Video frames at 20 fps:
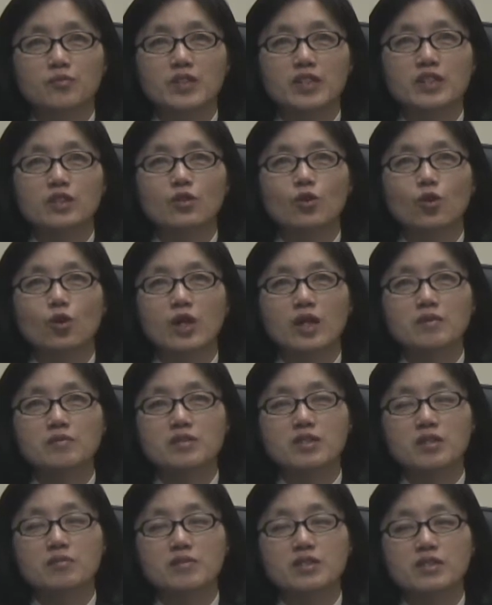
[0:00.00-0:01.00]
및 통합
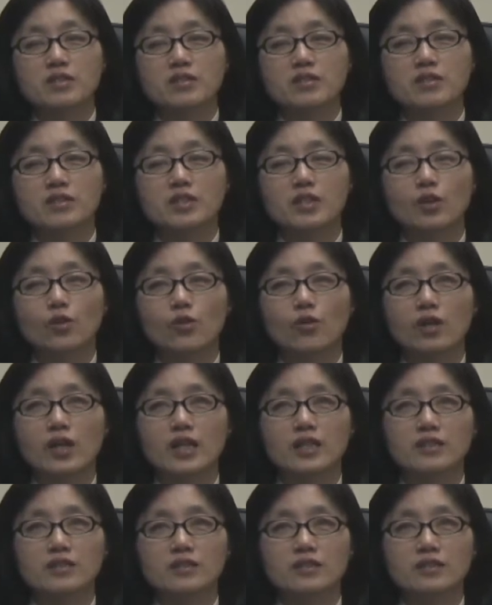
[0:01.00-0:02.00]
서비스를
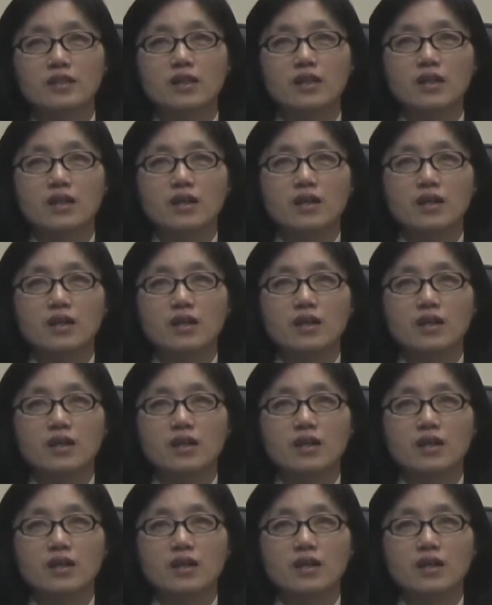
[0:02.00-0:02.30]
제공하는